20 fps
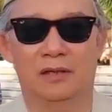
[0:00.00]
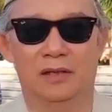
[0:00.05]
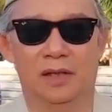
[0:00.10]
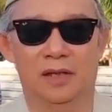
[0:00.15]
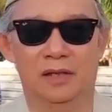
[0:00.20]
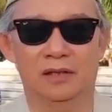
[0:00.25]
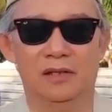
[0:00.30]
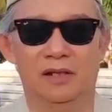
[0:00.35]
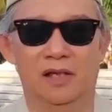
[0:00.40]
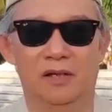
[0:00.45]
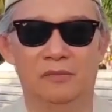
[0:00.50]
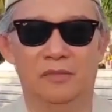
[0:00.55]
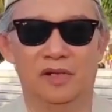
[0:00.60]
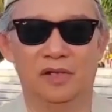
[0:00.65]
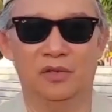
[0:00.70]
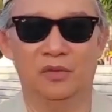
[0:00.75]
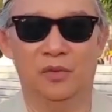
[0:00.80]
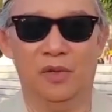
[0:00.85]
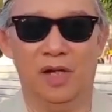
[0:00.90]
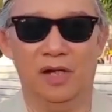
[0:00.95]
yang telah
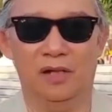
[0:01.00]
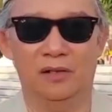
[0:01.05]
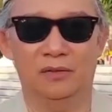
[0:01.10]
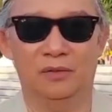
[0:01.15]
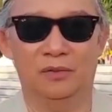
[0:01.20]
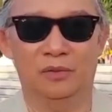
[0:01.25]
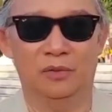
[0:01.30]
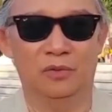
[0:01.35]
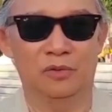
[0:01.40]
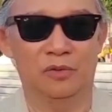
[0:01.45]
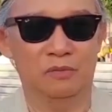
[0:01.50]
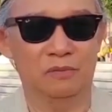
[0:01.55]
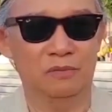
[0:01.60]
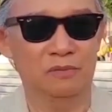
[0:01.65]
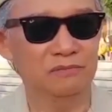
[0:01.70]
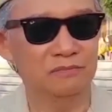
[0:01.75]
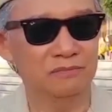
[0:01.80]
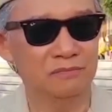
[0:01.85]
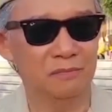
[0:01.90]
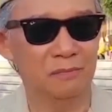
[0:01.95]
berjuang untuk
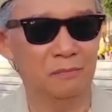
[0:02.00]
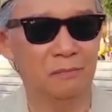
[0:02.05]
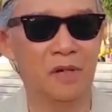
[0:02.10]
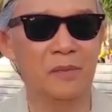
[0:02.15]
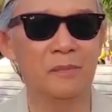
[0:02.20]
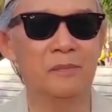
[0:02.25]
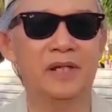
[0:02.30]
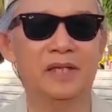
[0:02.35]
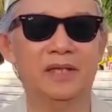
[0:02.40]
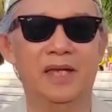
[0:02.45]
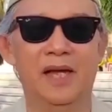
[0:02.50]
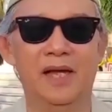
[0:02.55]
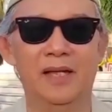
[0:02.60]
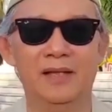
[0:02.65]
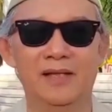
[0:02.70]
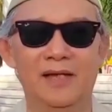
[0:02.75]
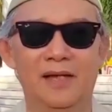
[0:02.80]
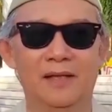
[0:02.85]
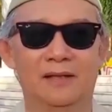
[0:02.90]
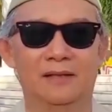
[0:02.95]

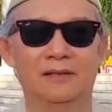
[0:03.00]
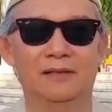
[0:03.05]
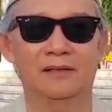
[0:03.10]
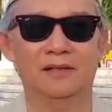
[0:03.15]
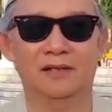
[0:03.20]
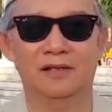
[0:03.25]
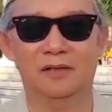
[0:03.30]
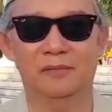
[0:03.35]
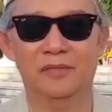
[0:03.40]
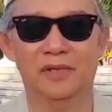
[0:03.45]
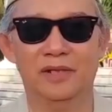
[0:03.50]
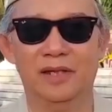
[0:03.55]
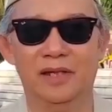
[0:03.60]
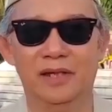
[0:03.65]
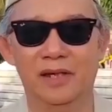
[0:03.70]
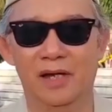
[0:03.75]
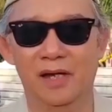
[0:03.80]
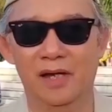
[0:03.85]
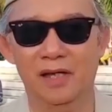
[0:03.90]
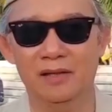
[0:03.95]
mempertahankan
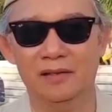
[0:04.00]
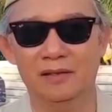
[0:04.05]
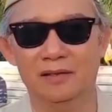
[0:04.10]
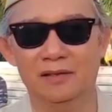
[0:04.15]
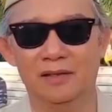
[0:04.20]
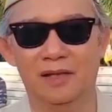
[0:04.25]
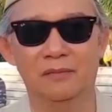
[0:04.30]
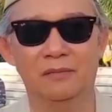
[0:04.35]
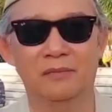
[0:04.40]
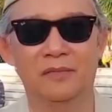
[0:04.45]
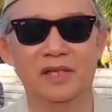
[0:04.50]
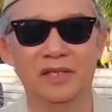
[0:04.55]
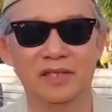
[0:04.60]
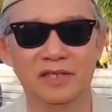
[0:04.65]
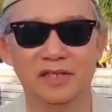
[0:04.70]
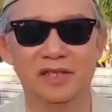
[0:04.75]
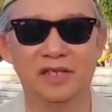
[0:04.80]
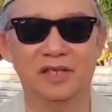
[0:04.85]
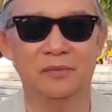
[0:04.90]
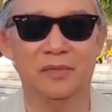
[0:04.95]
kemerdekaan dan
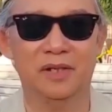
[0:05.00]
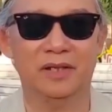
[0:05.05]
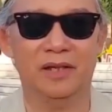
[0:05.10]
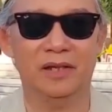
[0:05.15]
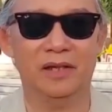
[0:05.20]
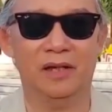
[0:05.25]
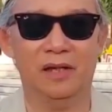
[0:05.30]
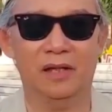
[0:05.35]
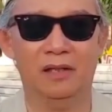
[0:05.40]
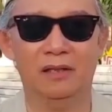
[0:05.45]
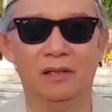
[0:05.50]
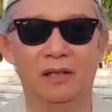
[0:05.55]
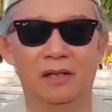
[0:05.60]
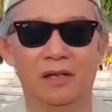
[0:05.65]
mengisi kemerdekaan.